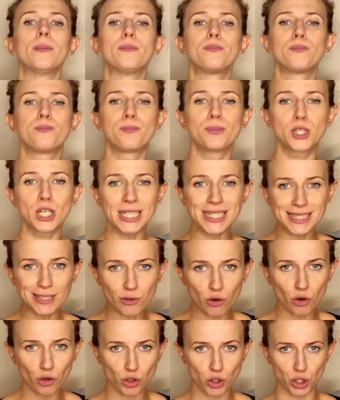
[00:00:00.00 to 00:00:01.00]

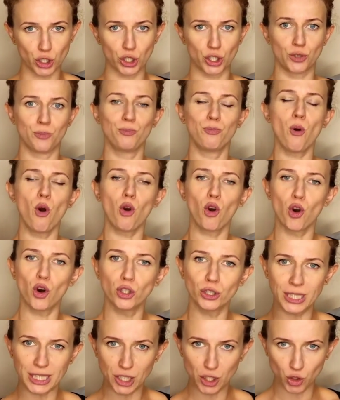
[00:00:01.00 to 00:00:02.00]
przeskoczyć,
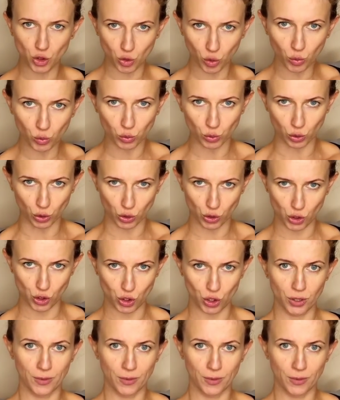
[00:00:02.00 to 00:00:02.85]
pokonać trudność.